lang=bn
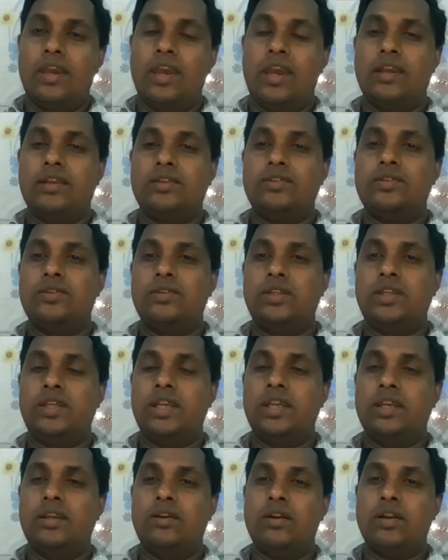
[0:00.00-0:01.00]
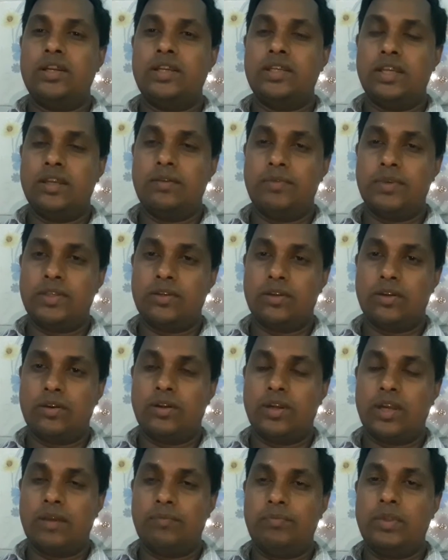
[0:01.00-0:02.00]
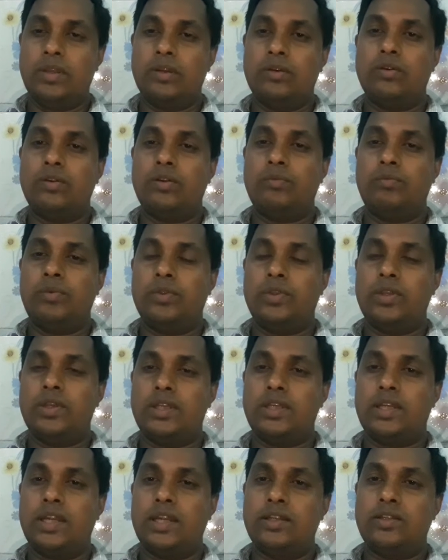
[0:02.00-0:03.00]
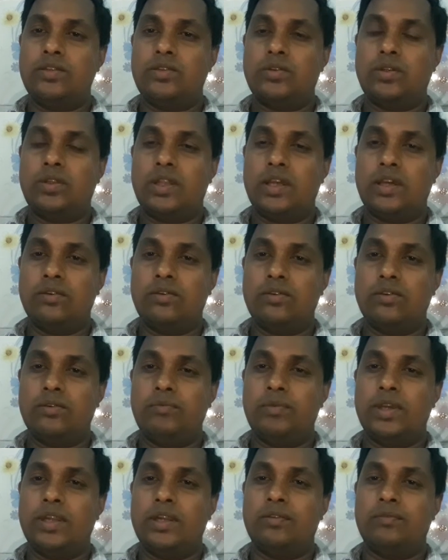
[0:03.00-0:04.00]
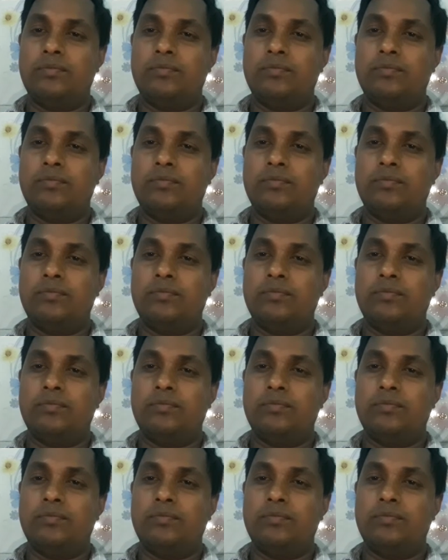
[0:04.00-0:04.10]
একজন শিক্ষক হিসেবে যখন আপনি কোনো প্রতিষ্ঠানে যোগদান করবেন